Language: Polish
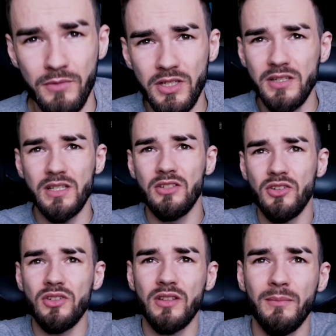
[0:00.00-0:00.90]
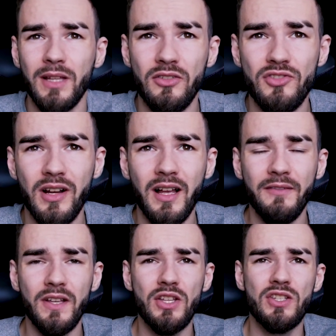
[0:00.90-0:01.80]
Myślę, że jest gorsze od tamtego
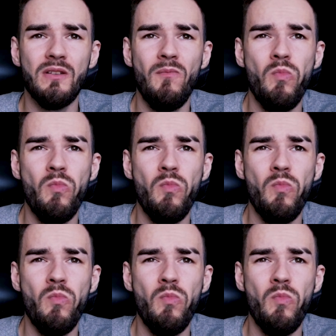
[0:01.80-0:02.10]
żelka, więc